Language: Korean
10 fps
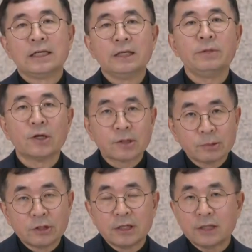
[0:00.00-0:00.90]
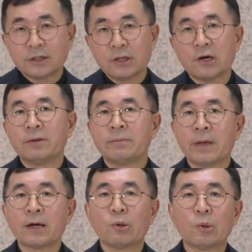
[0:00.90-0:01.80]
이미 여러분들이
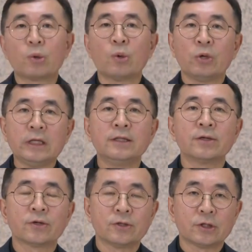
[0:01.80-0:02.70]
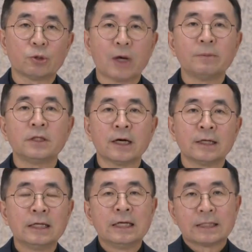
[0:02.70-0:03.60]
체험해 오고 있는 것이기도 합니다.
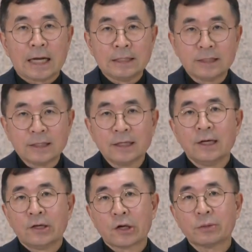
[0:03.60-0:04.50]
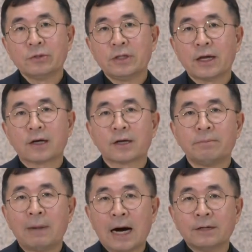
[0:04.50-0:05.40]
단지 여러분들의
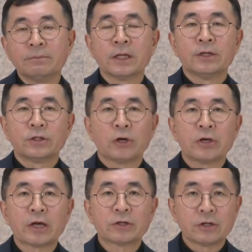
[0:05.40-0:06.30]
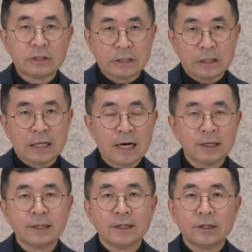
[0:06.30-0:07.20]
그런 마음, 저의 어떤
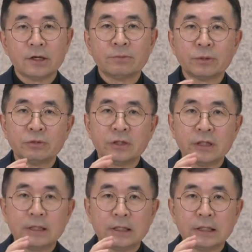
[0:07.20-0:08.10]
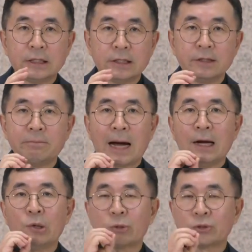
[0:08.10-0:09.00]
신앙, 이런 부분들을
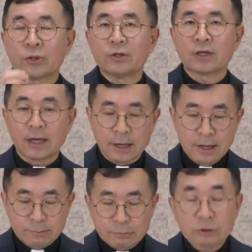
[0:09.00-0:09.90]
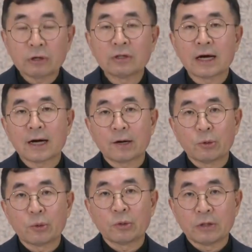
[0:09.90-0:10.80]
말로써 이렇게
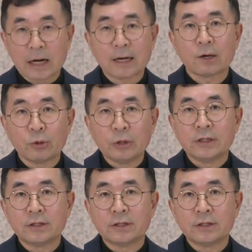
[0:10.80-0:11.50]
풀어나가고